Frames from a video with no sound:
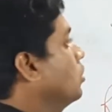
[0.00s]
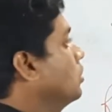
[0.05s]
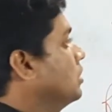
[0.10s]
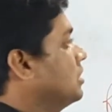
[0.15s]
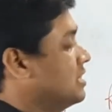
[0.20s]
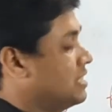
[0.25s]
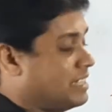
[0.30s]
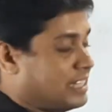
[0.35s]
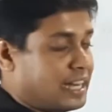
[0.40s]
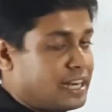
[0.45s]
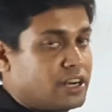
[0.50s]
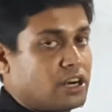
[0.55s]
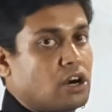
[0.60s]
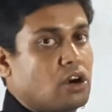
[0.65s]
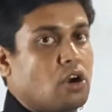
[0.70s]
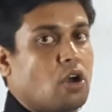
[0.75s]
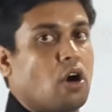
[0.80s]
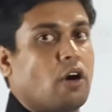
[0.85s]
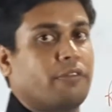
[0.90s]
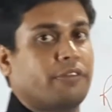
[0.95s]
होता है
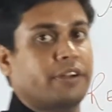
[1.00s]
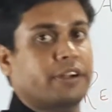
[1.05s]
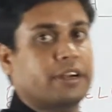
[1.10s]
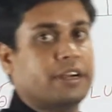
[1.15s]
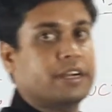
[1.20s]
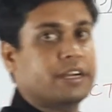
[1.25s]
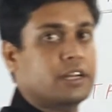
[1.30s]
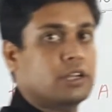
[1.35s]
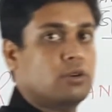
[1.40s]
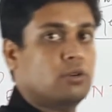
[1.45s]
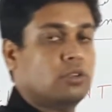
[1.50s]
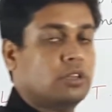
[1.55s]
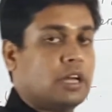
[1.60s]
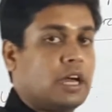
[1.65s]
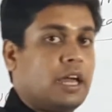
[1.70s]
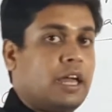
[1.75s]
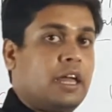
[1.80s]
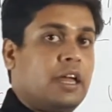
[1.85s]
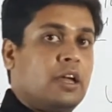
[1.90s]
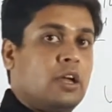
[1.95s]
जनरल लॉ ऑफ ए कंट्री
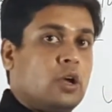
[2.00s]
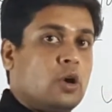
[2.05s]
होता है